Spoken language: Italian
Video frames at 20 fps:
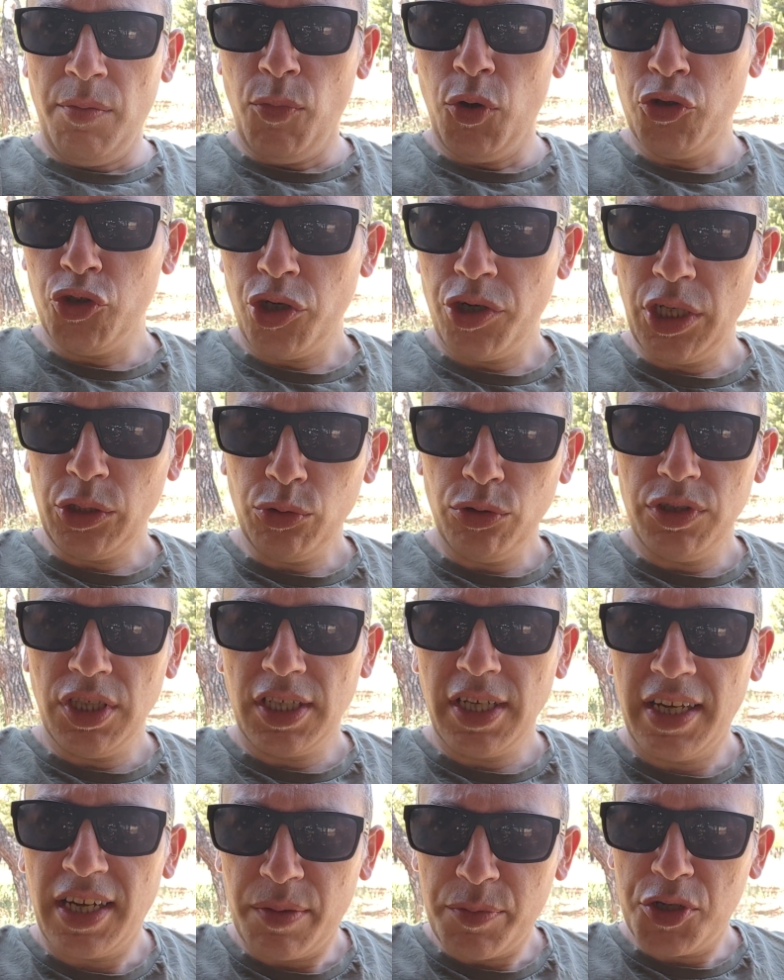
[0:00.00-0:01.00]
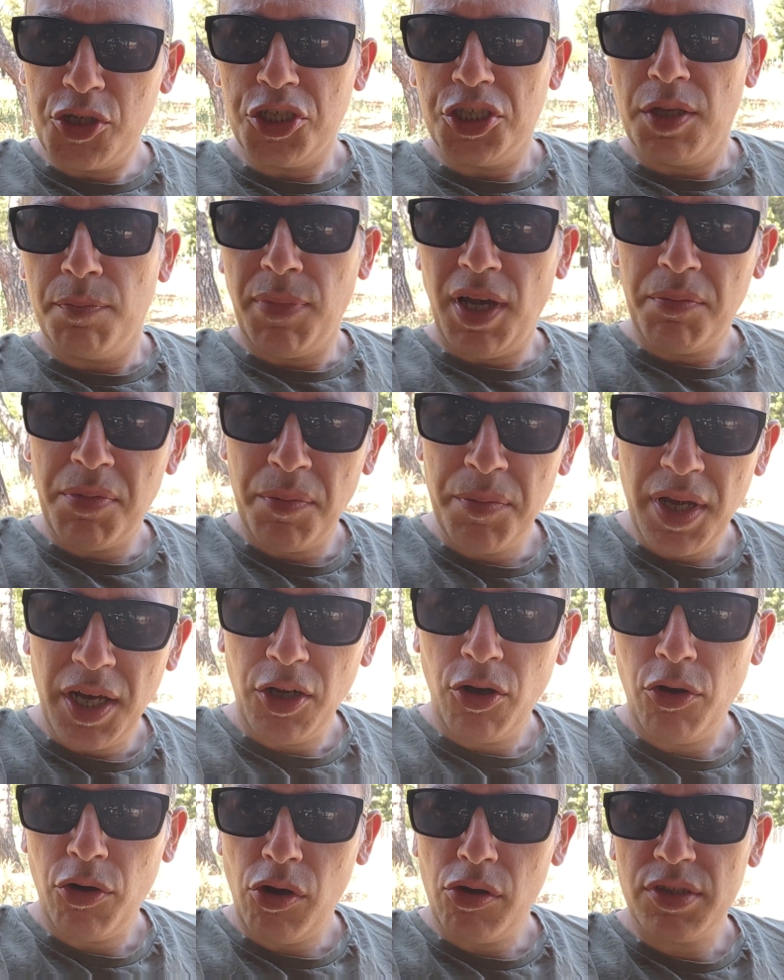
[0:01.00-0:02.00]
Buongiorno a tutti cari amici di Barba
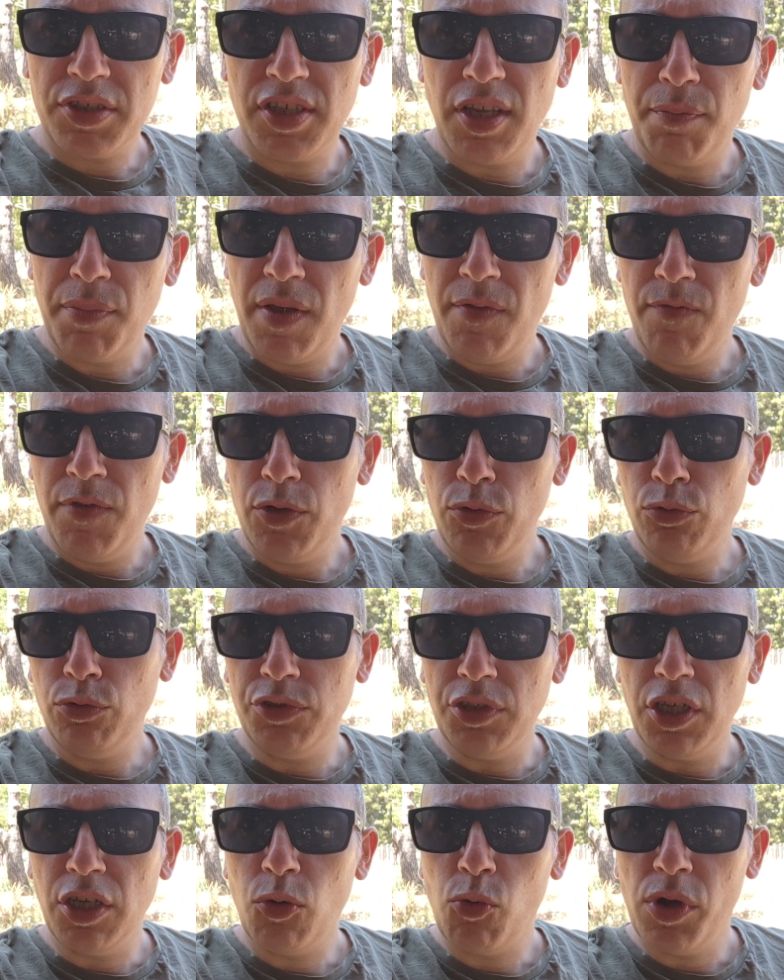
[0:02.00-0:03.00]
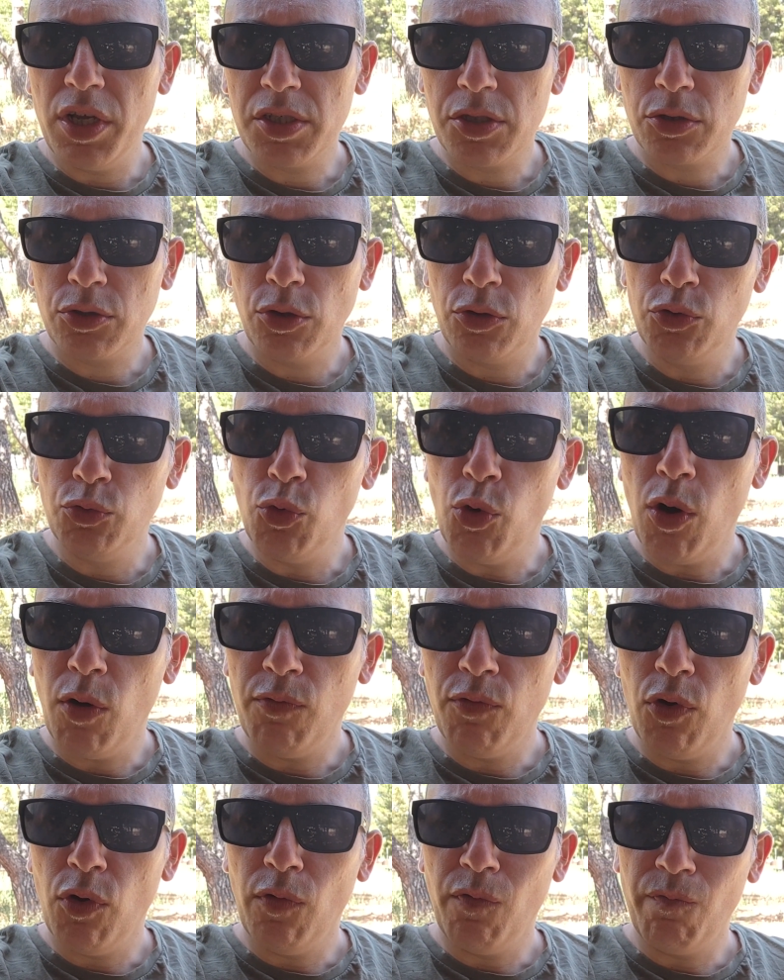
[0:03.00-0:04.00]
Biancorossa e benvenuti in questo
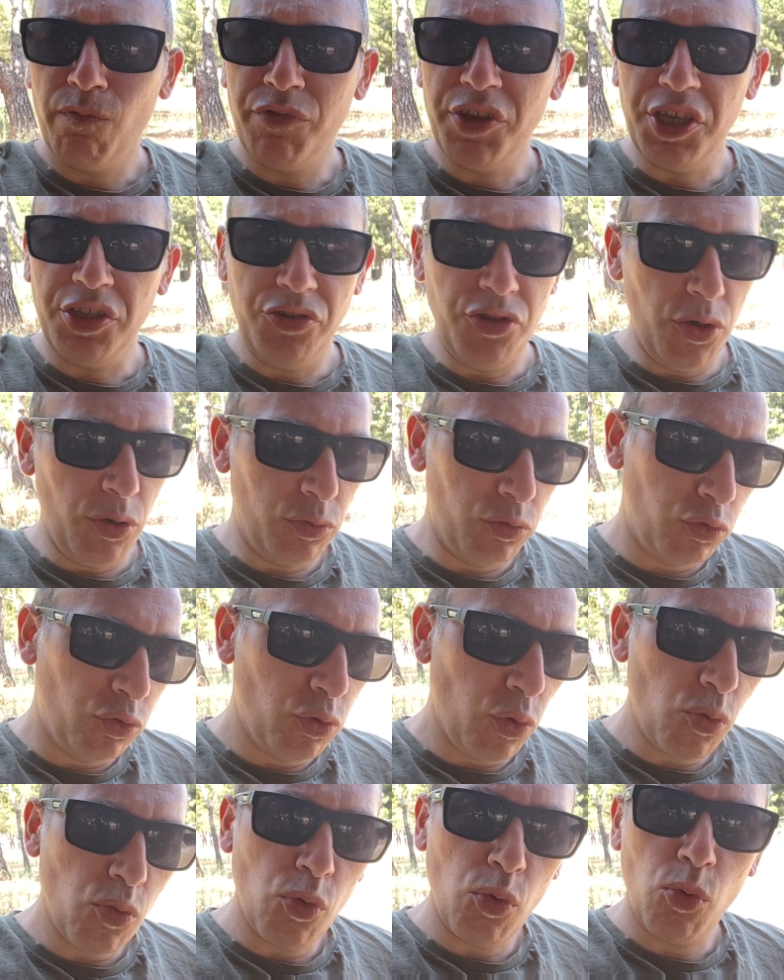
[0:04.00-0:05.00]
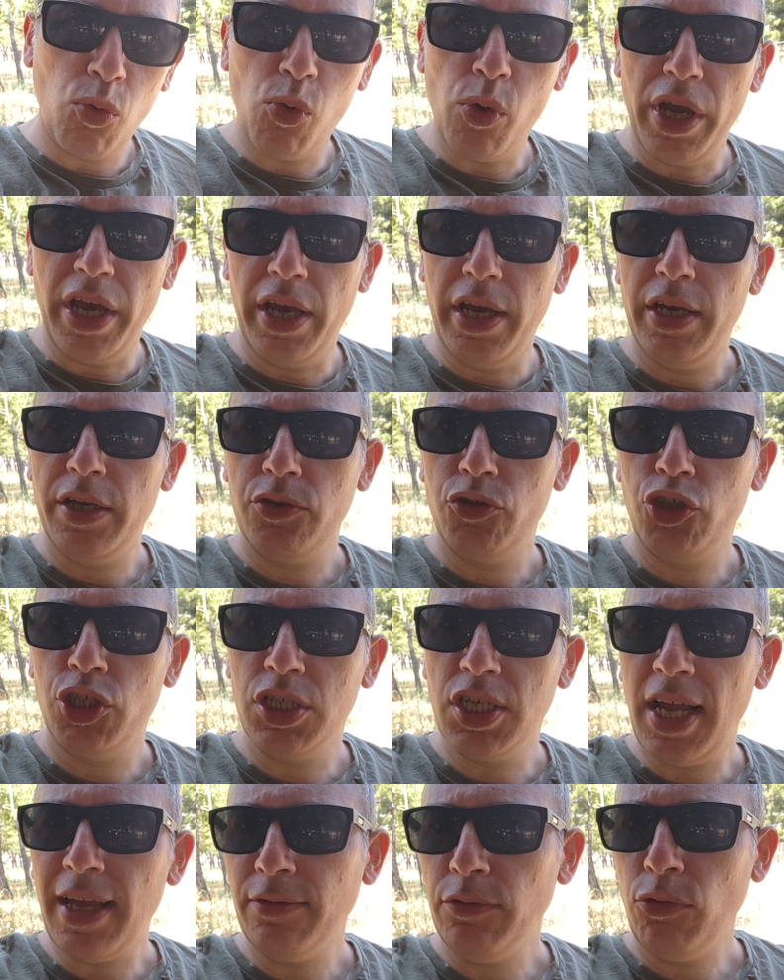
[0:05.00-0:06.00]
nuovo video. Dunque,
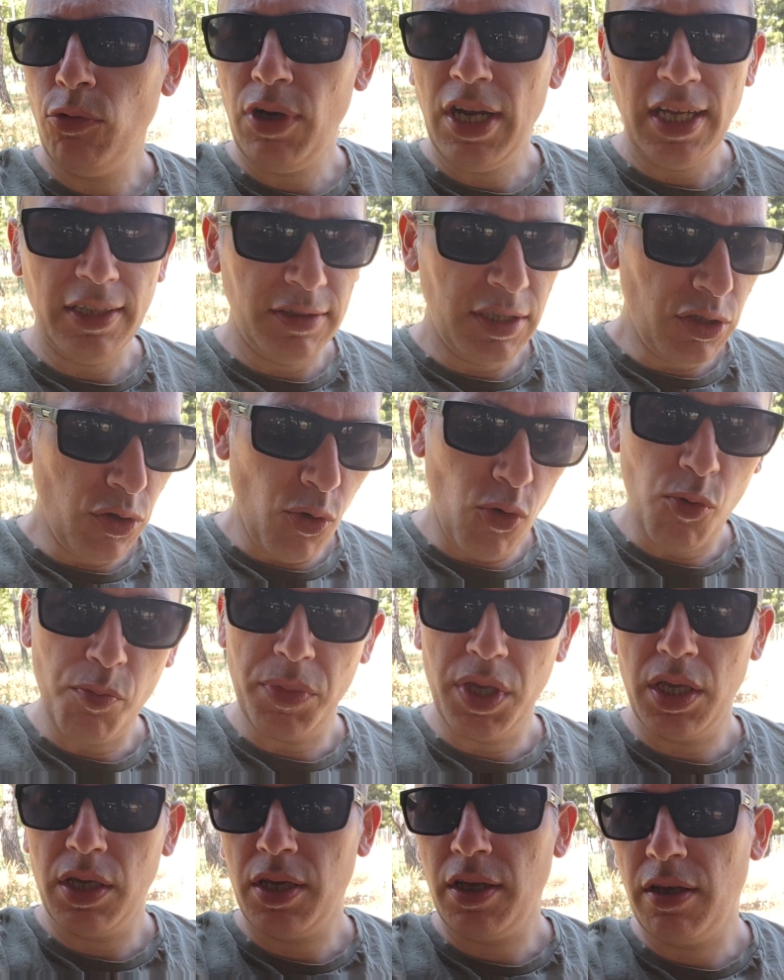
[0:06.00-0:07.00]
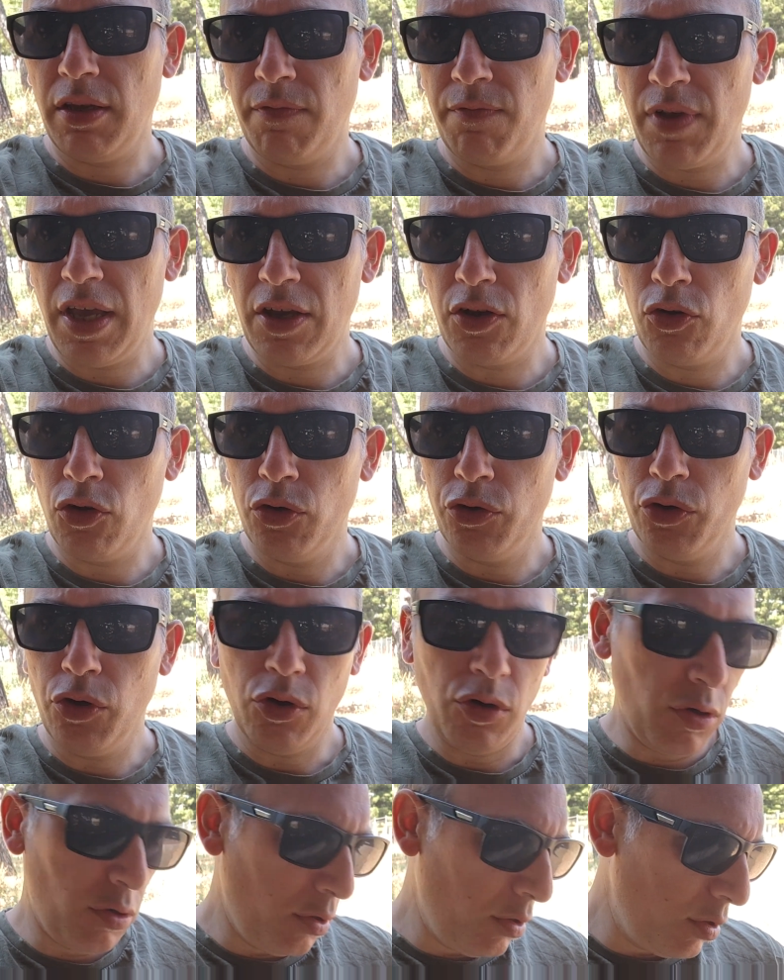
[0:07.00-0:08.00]
girandola di nomi che
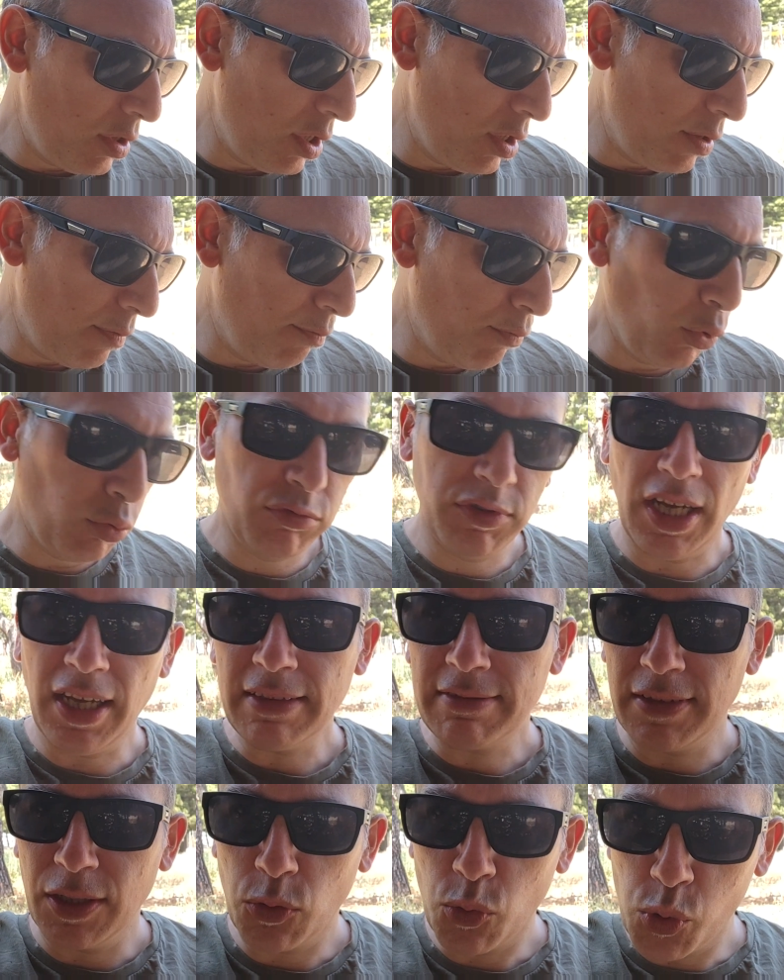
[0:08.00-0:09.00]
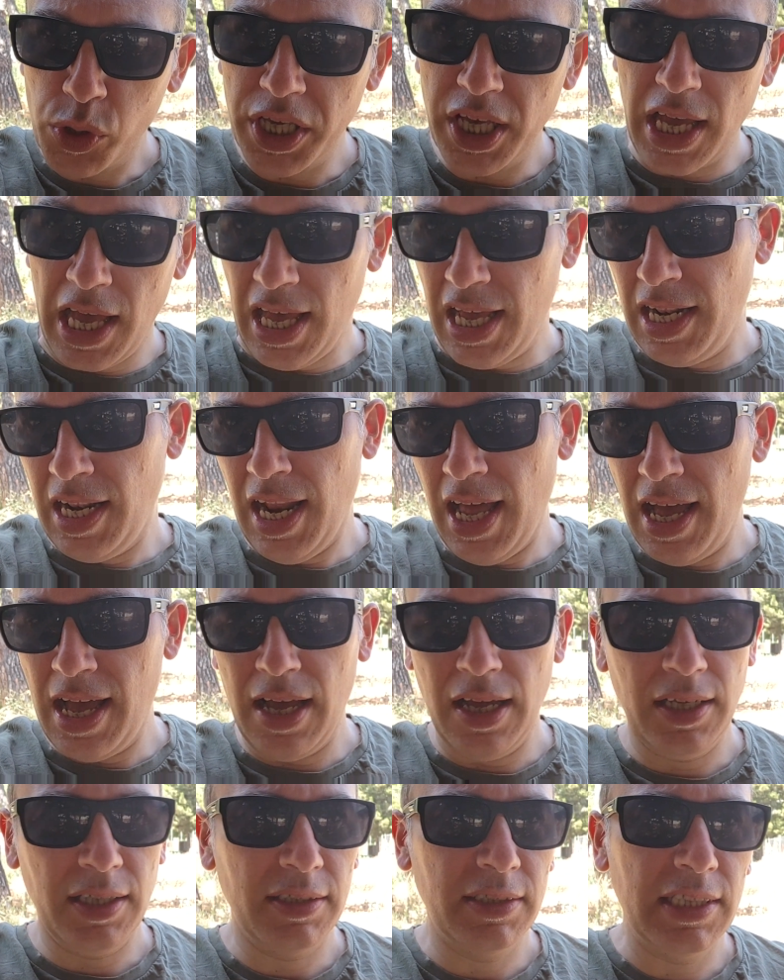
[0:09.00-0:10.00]
vengono eh, buttati qui e là
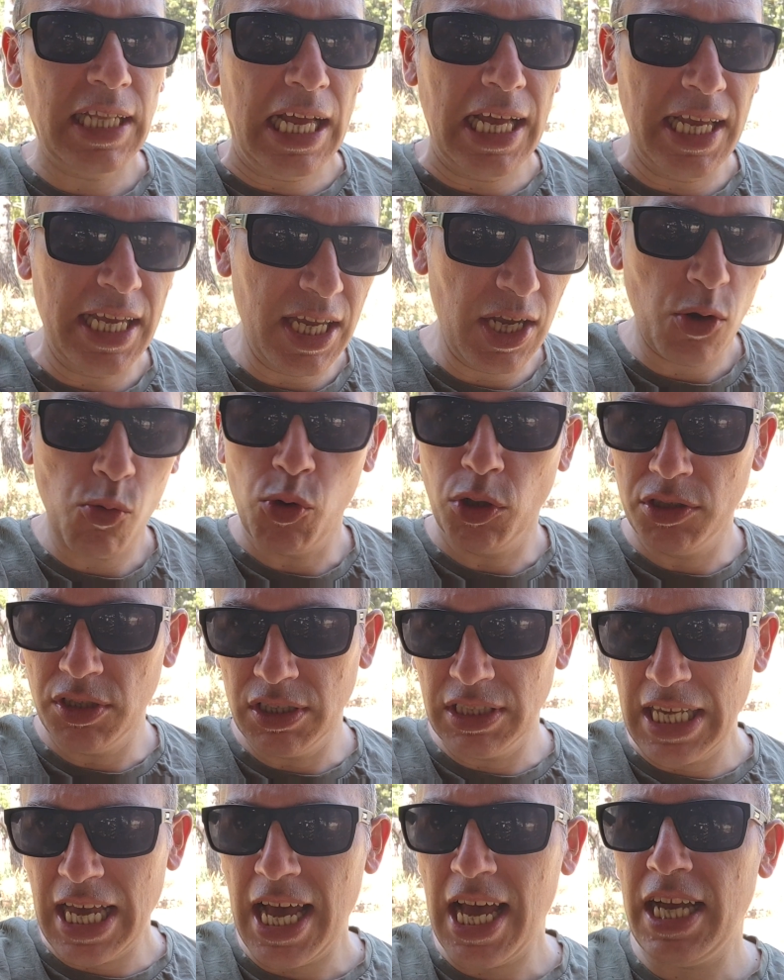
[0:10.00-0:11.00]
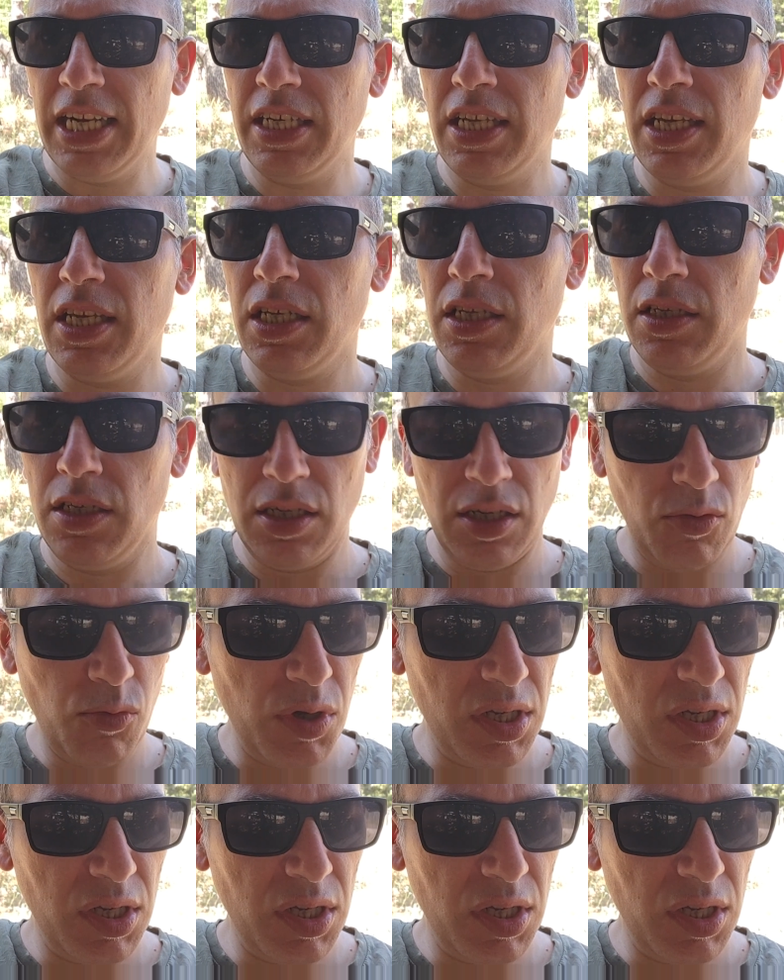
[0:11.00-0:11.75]
dai quotidiani in,